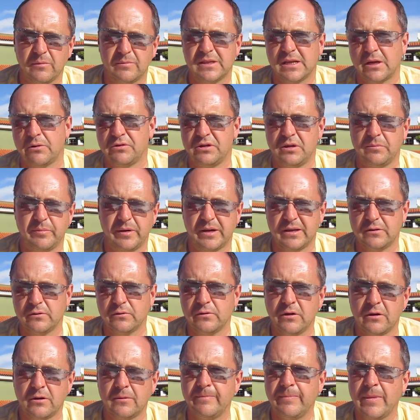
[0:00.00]
cały dzień
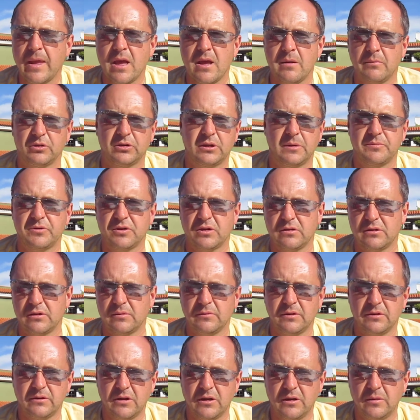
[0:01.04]
pracują, potem przychodzą
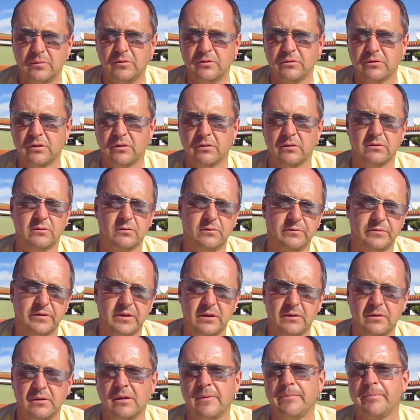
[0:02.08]
do domu, do
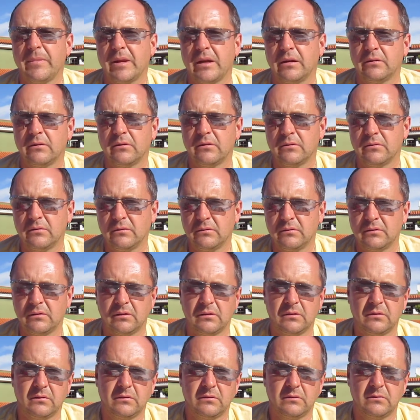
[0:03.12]
lodówki, do,
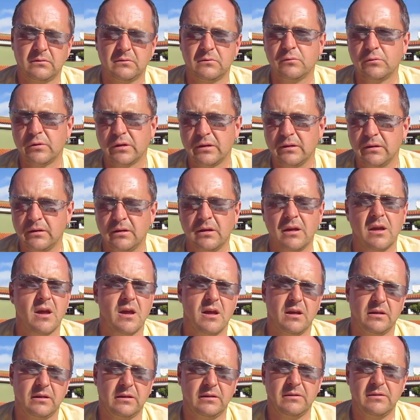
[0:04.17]
do kuchni
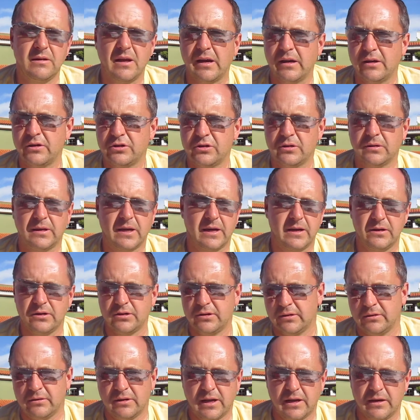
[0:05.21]
i naje się, naje
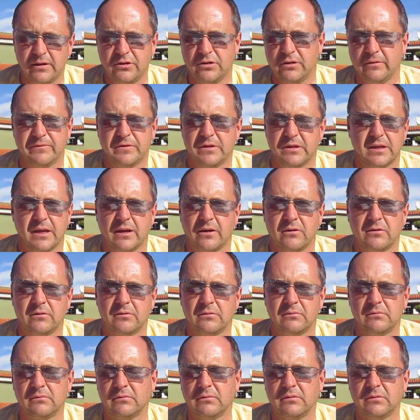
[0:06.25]
naje się wszystkiego,
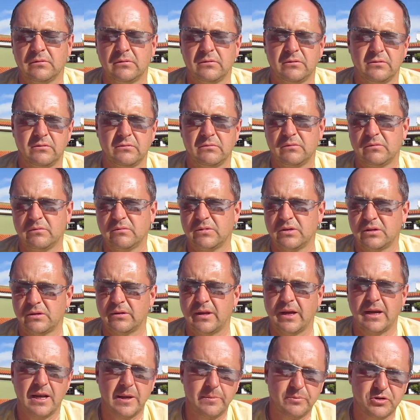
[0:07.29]
y, co
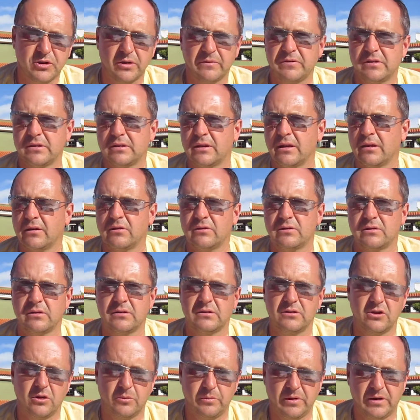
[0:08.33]
najlepsze, wszystkiego, co jest
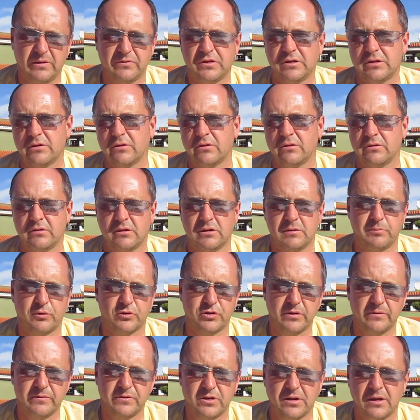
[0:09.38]
dobre, wszystko, co jest
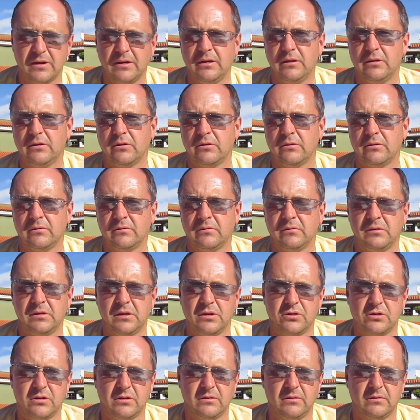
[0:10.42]
pożywcze i to
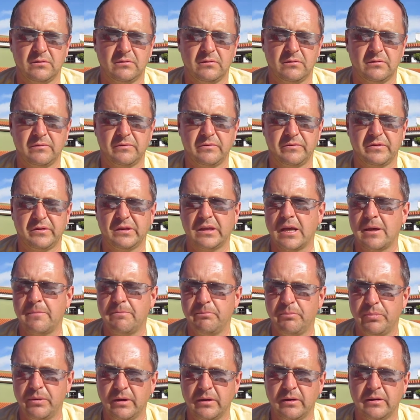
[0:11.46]
jeszcze w
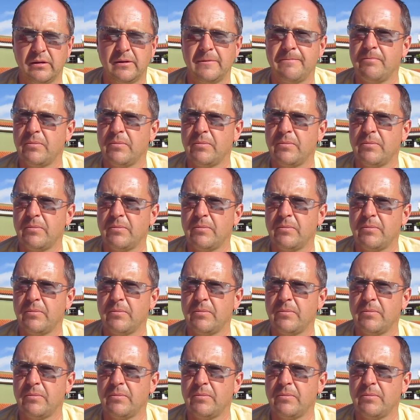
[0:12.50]
tempie y,